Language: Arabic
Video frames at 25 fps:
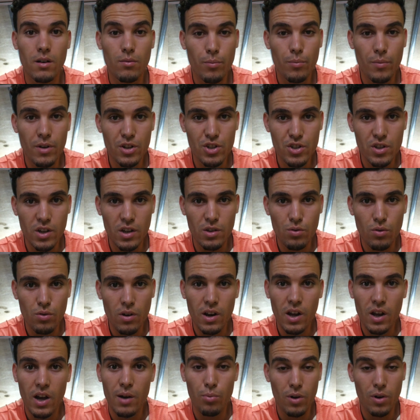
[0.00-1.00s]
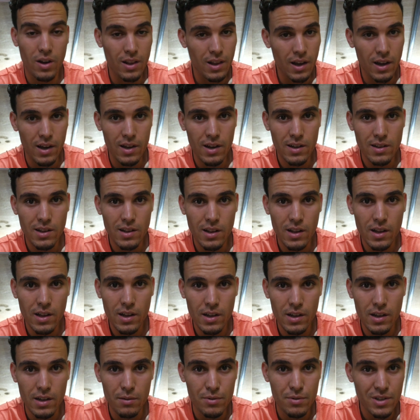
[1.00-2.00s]
المهم هادشي عنده علاقه بواحد القناه
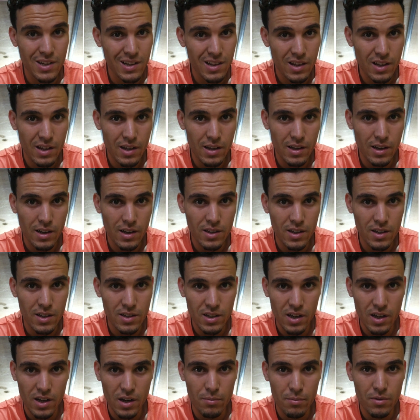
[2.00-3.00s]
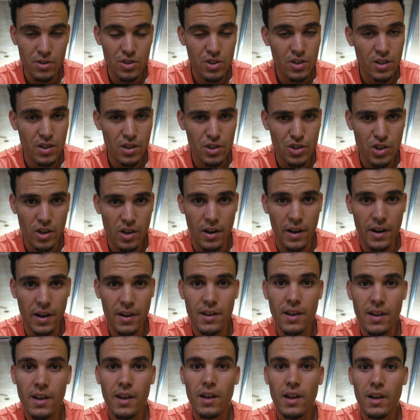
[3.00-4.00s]
اللي مشات لي هذه تقريبا شي
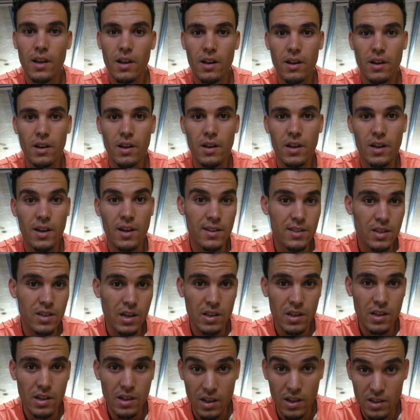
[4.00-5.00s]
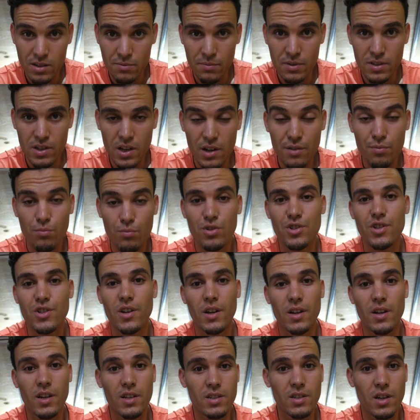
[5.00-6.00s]
شهرين اللي كانت غادي 300 الف
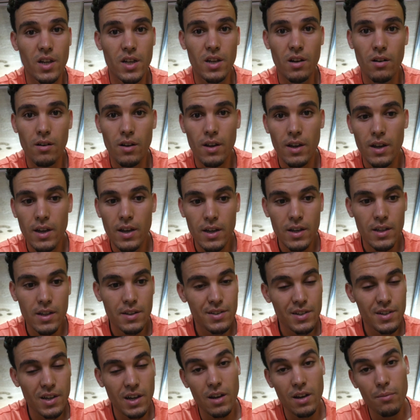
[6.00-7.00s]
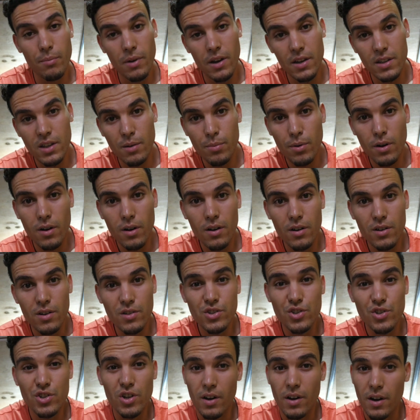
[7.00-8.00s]
مشترك حتى هي تخيل معايا دابا
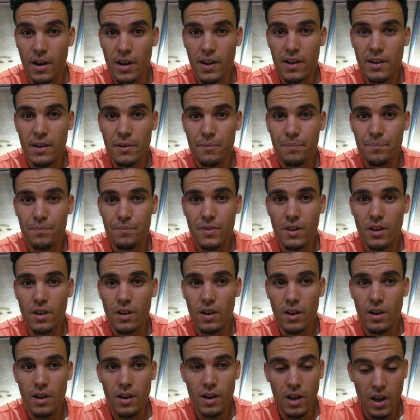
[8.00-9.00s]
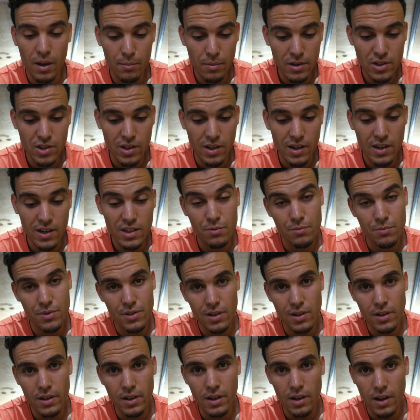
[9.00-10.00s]
شهرين آه، قبل شهرين
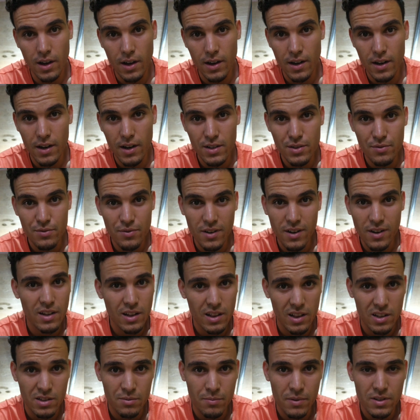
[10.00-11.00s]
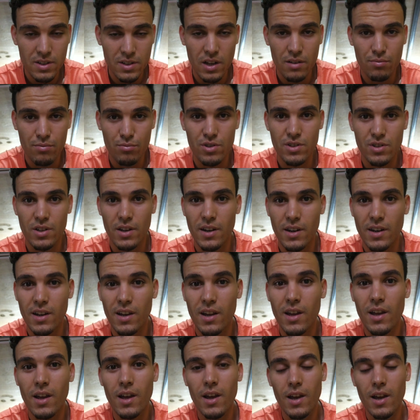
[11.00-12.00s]
تمشي لك قناه فيها 300 الف مشترك